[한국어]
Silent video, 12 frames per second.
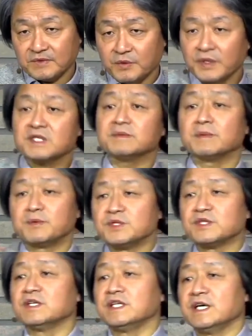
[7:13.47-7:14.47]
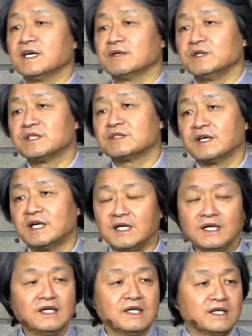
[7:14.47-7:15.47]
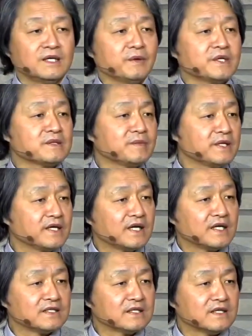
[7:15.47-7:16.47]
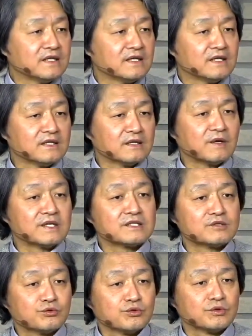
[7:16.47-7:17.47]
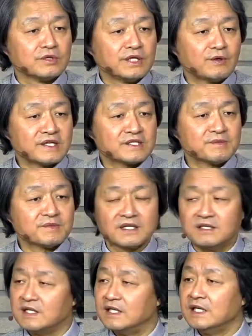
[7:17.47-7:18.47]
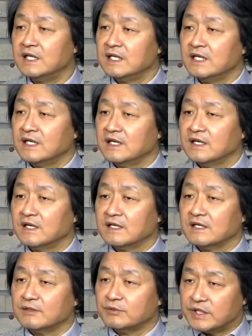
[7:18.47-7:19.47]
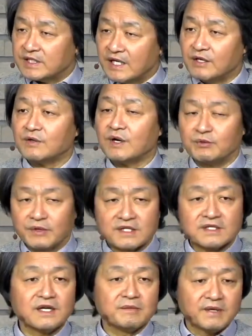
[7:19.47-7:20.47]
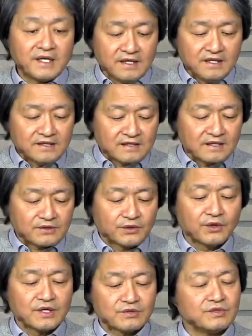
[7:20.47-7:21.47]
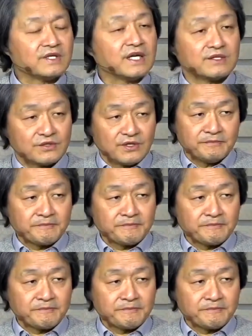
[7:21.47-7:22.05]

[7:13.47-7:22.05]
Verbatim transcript: 회심의 본질을 이해하고 있어야 이 회심에 대한 어, 관심, 이 관심사를 어, 우리 사역과 우리의 삶에 잘 적용할 수 있겠죠.